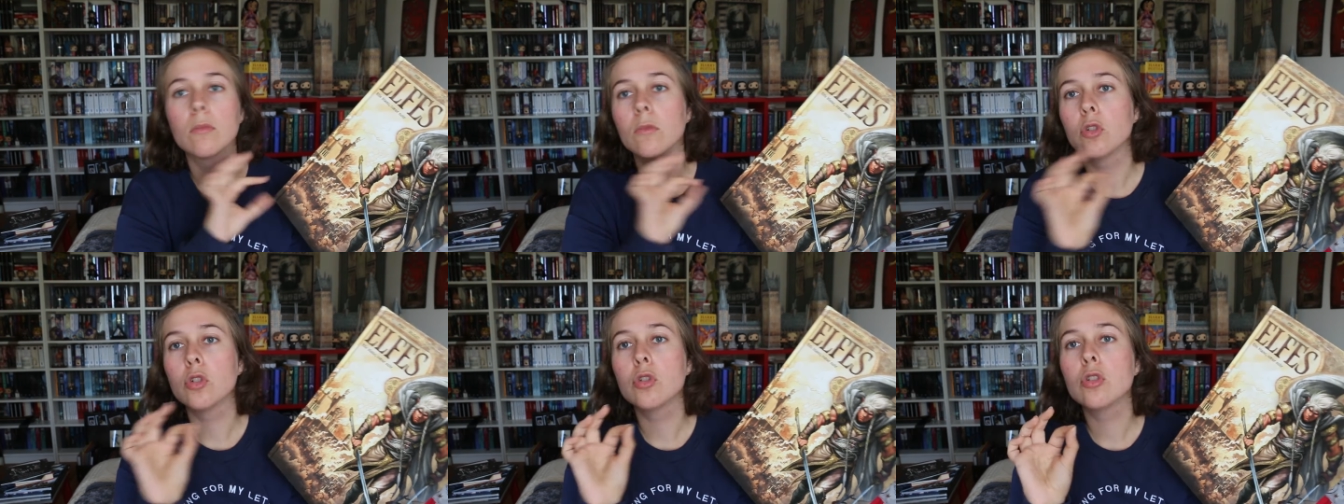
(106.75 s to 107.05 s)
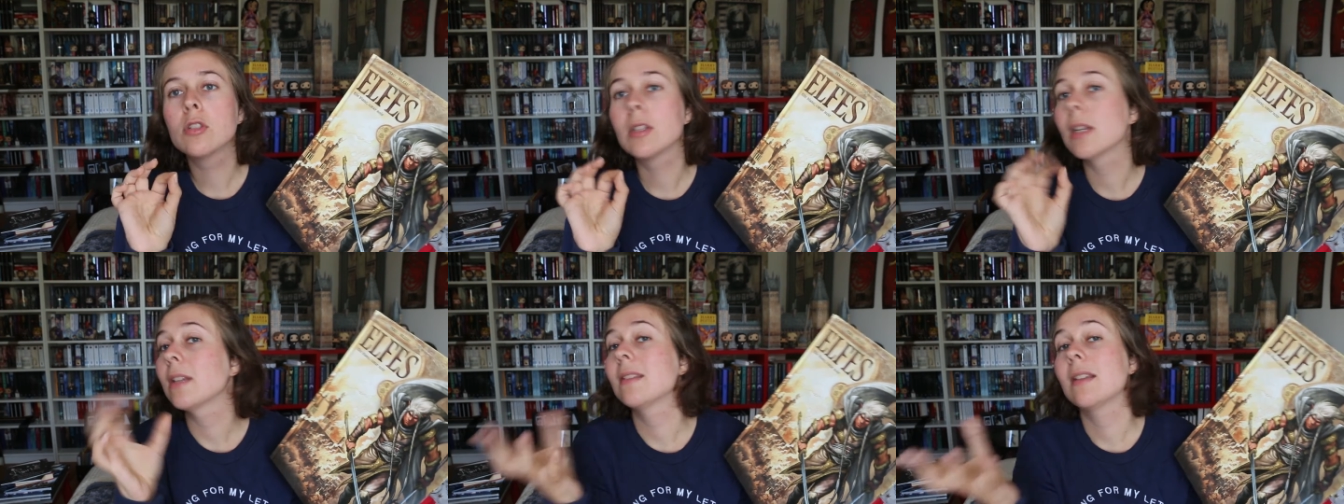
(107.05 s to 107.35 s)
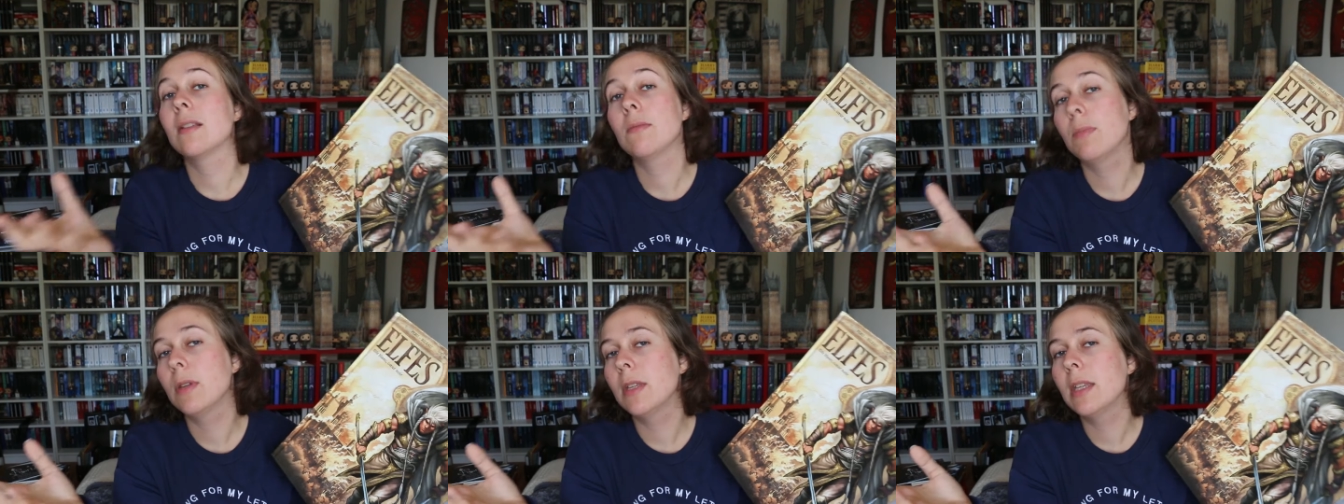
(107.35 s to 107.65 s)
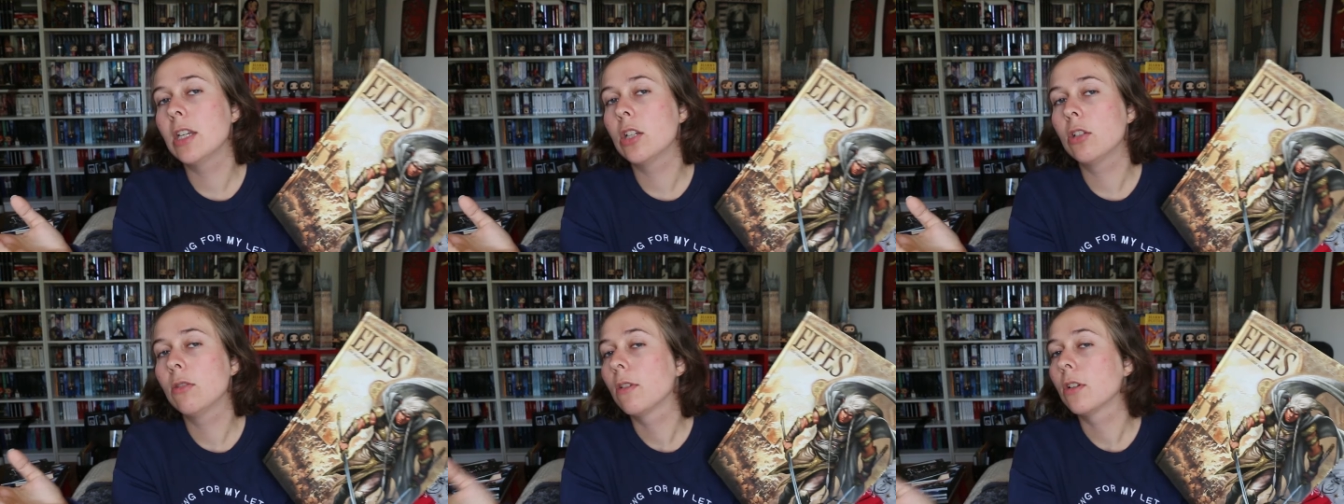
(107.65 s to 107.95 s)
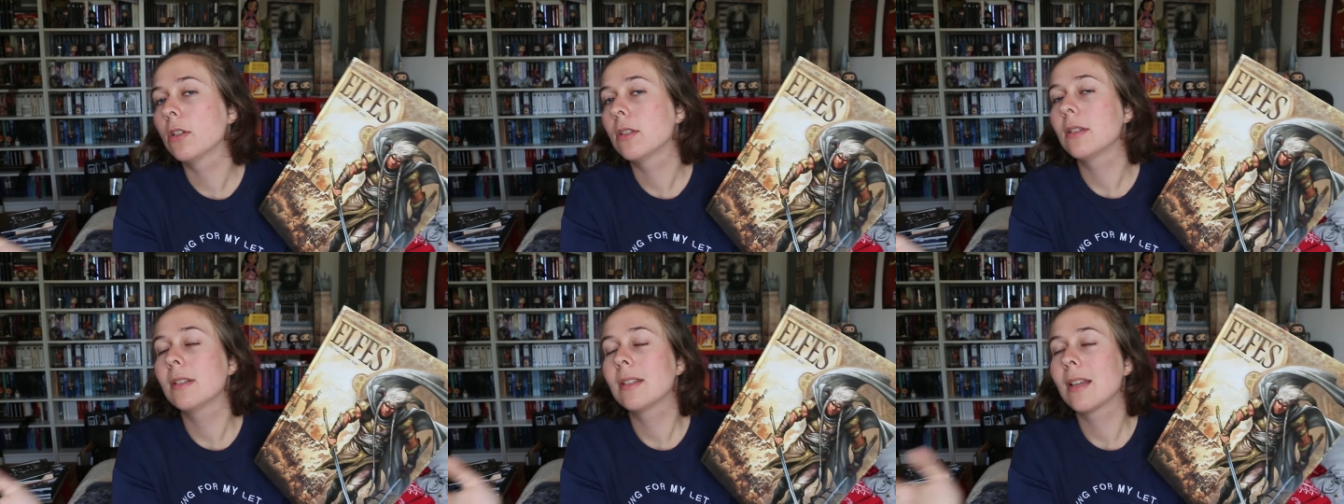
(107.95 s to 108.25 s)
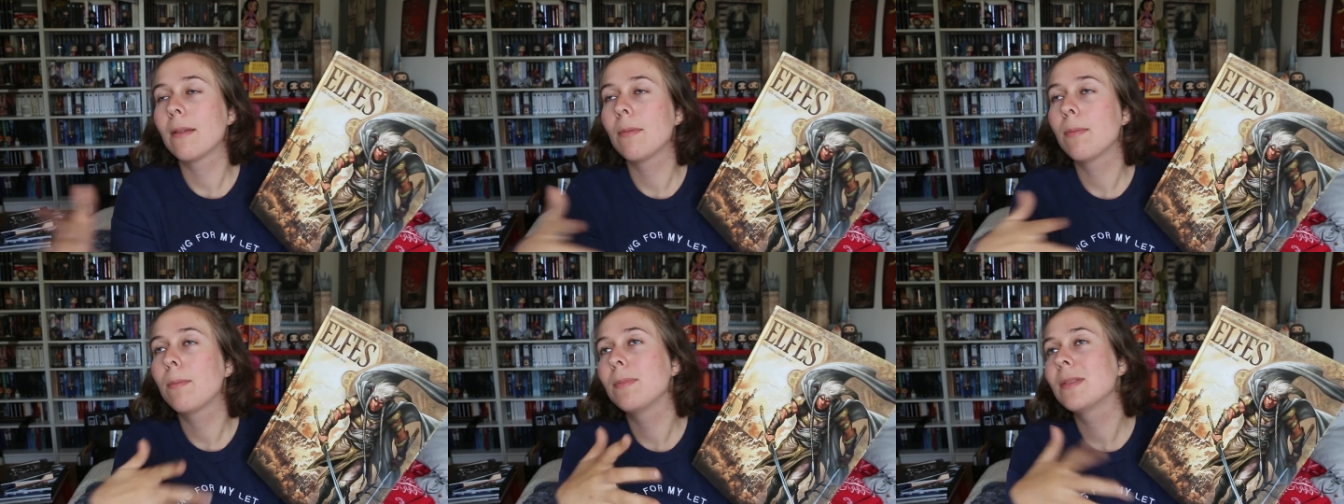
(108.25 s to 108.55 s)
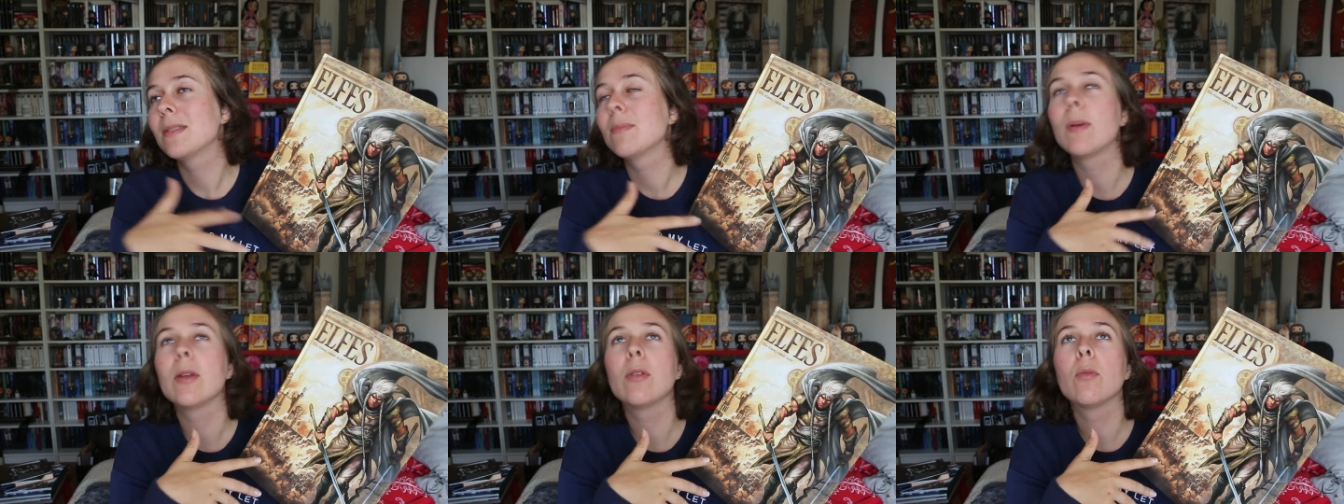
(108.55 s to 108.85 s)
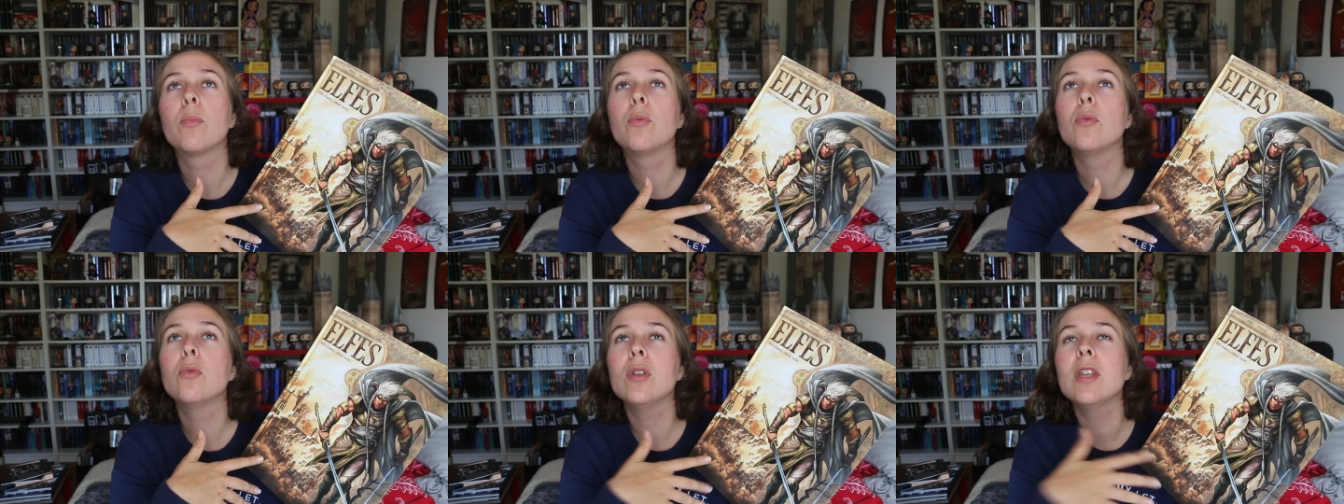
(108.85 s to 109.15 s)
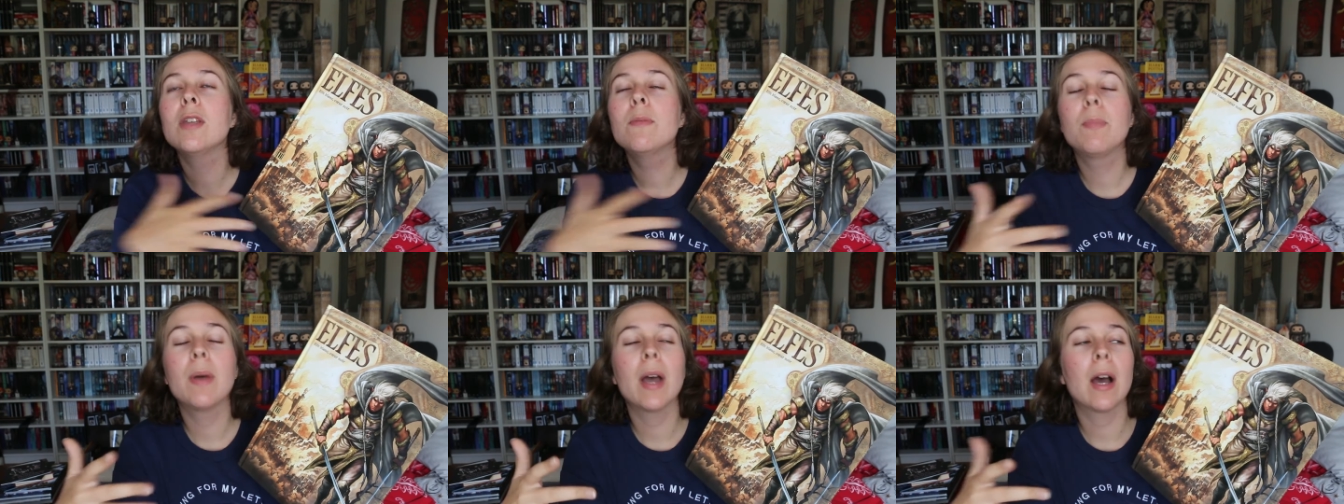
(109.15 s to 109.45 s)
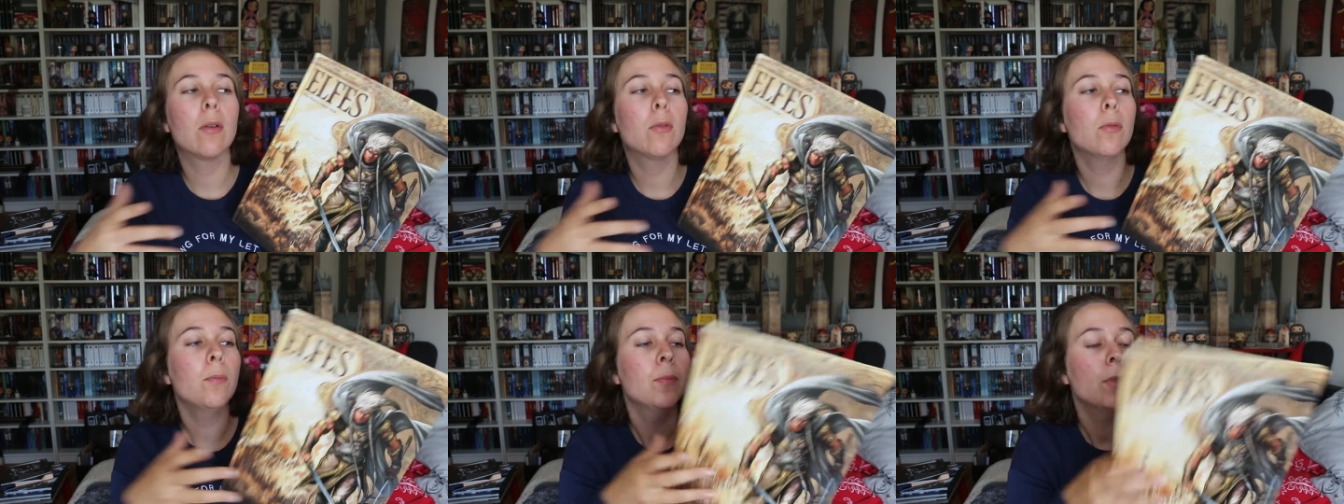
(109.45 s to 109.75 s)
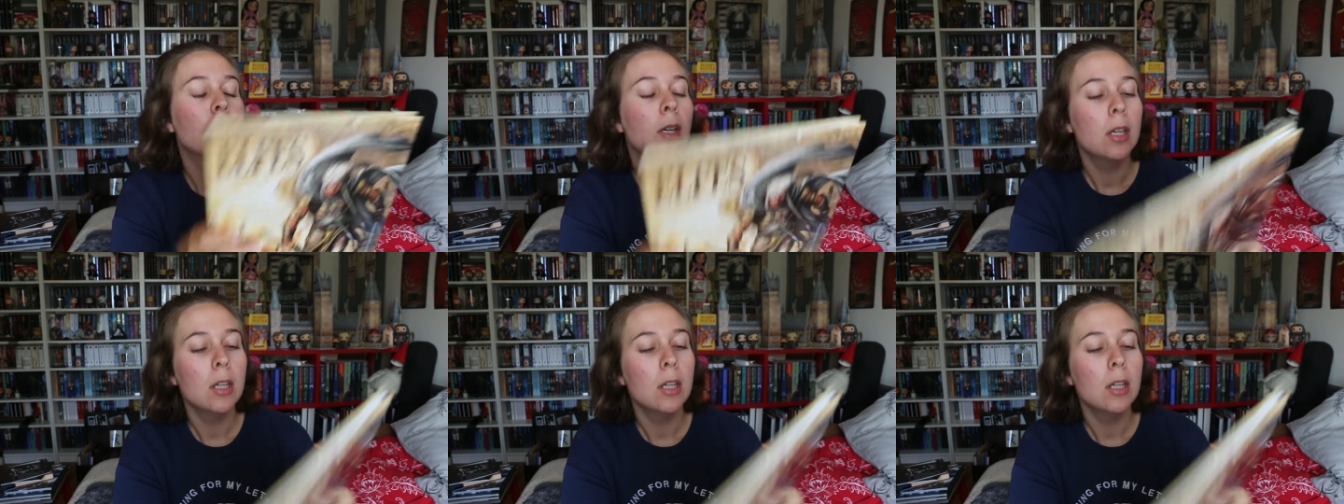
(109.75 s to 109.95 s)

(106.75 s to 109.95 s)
Juste ça, c'est une BD, je te c'est pas non plus hyper long.